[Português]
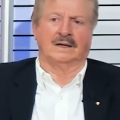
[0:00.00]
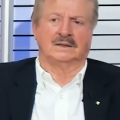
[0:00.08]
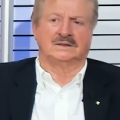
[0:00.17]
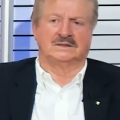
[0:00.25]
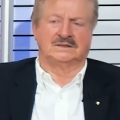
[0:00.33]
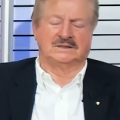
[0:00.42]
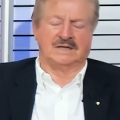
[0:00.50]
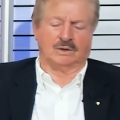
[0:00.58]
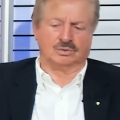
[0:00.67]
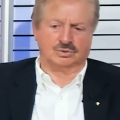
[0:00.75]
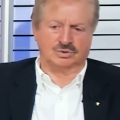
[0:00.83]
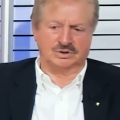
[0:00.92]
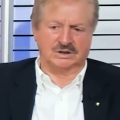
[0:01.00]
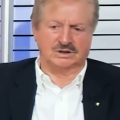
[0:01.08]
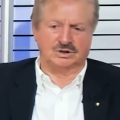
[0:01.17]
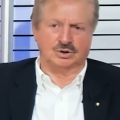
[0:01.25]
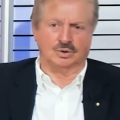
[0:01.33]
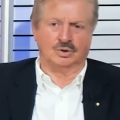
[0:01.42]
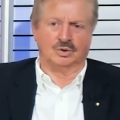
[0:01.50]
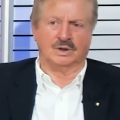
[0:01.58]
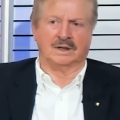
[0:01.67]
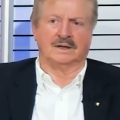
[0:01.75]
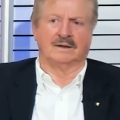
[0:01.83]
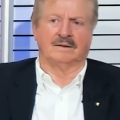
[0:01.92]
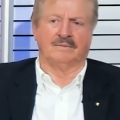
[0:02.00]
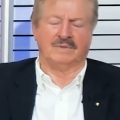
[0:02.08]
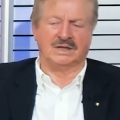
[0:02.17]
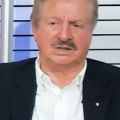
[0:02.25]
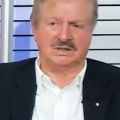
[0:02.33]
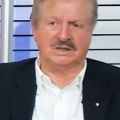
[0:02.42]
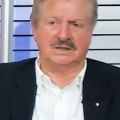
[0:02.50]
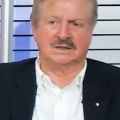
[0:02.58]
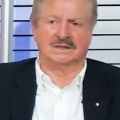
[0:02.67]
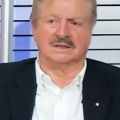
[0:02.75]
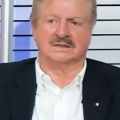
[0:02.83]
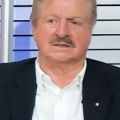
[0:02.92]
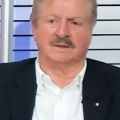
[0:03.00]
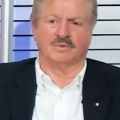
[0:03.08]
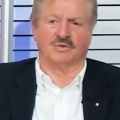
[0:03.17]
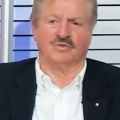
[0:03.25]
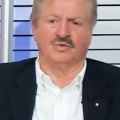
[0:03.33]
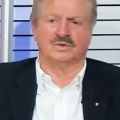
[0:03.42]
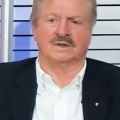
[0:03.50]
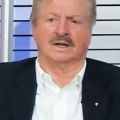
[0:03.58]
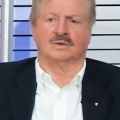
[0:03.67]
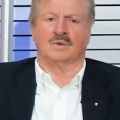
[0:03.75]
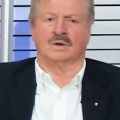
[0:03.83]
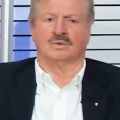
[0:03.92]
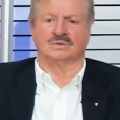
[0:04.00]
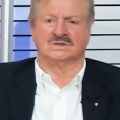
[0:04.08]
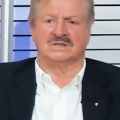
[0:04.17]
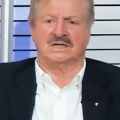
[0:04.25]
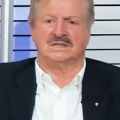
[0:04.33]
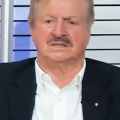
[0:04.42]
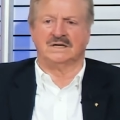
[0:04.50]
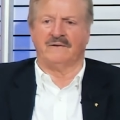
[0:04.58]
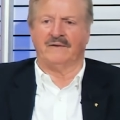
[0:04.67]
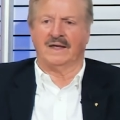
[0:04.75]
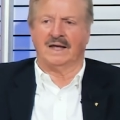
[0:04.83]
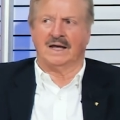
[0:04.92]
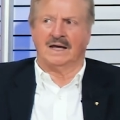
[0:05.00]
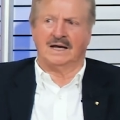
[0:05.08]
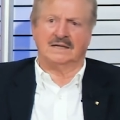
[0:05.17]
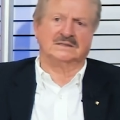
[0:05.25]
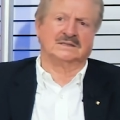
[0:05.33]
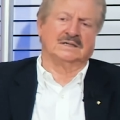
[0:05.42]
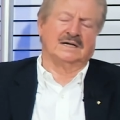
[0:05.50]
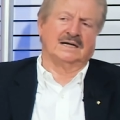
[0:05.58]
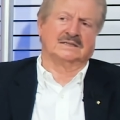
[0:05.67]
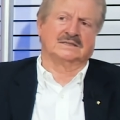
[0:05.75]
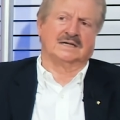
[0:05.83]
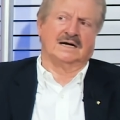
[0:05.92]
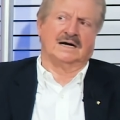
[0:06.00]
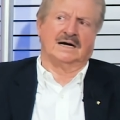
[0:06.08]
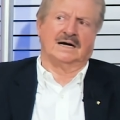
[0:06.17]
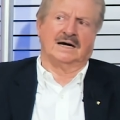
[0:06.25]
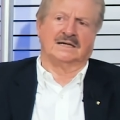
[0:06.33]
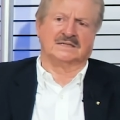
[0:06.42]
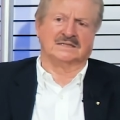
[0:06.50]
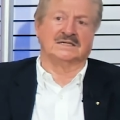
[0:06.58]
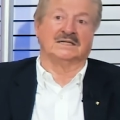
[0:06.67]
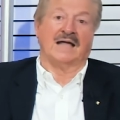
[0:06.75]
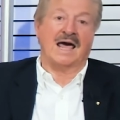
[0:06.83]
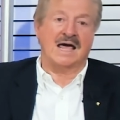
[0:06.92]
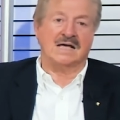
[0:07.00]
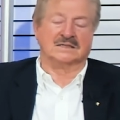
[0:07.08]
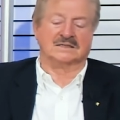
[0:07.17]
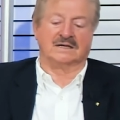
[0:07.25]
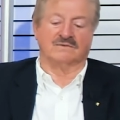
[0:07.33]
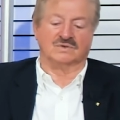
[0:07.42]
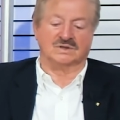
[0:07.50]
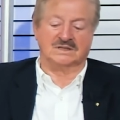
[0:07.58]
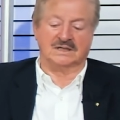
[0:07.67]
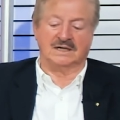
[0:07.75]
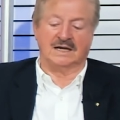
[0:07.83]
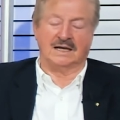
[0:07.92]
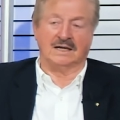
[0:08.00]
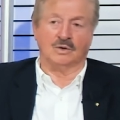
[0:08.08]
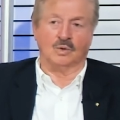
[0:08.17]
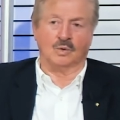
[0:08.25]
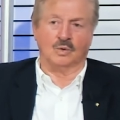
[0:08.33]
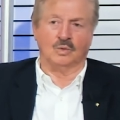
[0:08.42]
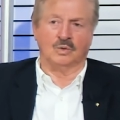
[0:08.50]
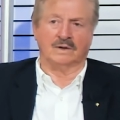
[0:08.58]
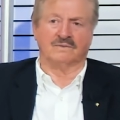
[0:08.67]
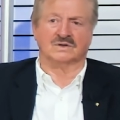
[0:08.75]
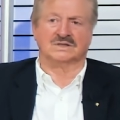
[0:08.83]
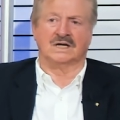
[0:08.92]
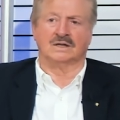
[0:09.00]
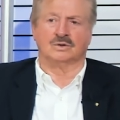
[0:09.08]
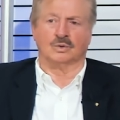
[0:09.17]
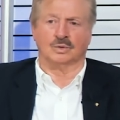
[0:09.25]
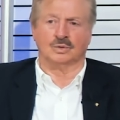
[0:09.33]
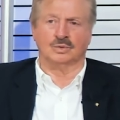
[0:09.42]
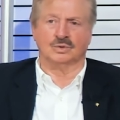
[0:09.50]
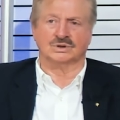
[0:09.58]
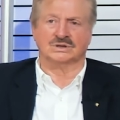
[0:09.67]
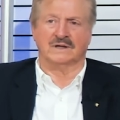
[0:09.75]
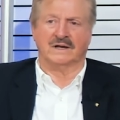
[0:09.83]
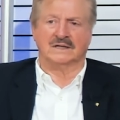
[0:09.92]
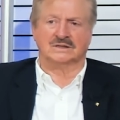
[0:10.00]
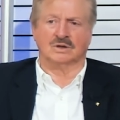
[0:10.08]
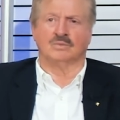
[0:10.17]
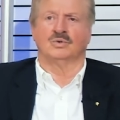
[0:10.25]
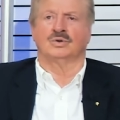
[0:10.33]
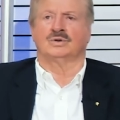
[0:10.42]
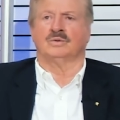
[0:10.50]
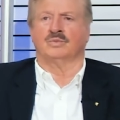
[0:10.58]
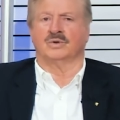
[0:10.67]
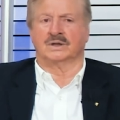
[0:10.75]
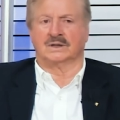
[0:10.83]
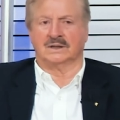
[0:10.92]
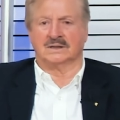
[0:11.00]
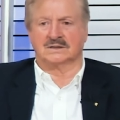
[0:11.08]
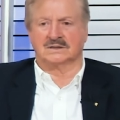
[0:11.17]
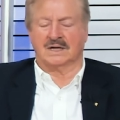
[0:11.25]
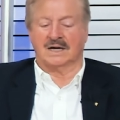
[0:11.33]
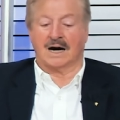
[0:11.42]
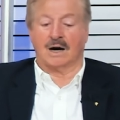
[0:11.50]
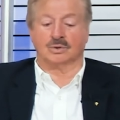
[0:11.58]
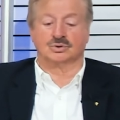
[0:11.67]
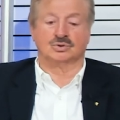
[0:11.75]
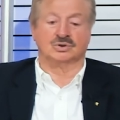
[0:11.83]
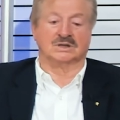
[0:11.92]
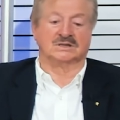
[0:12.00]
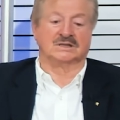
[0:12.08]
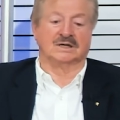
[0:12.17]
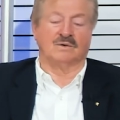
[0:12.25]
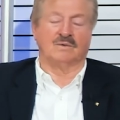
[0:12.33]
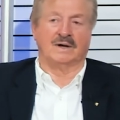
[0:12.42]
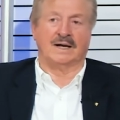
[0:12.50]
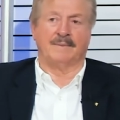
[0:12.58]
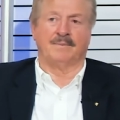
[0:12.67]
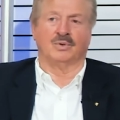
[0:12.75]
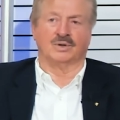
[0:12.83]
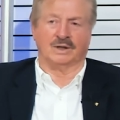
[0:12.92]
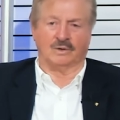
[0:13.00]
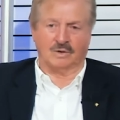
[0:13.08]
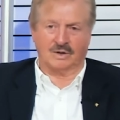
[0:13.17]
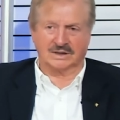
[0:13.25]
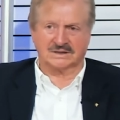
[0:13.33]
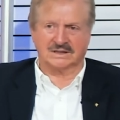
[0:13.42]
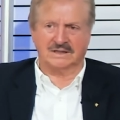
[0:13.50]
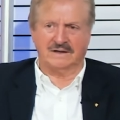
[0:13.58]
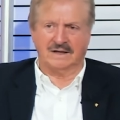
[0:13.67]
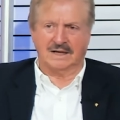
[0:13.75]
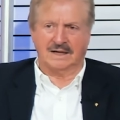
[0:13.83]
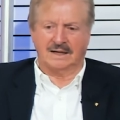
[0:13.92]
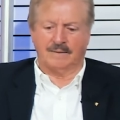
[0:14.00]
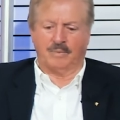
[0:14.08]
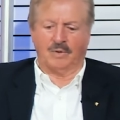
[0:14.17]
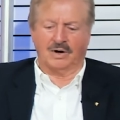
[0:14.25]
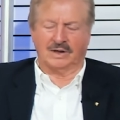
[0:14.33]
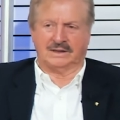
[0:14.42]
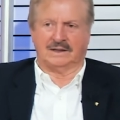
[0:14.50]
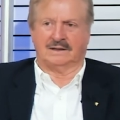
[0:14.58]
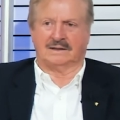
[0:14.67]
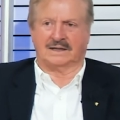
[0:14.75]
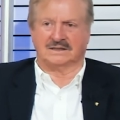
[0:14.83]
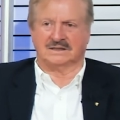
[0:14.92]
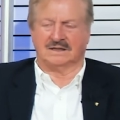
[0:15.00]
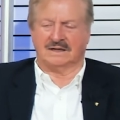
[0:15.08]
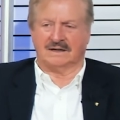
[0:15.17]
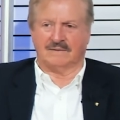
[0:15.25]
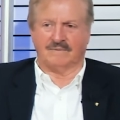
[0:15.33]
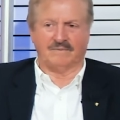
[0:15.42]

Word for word: se autossugestiona, medita, se aprofunda na tua consciência, essa, essas ideias que você inocula, você introduz, são muito importantes. A autossugestão é poderosa e pode trazer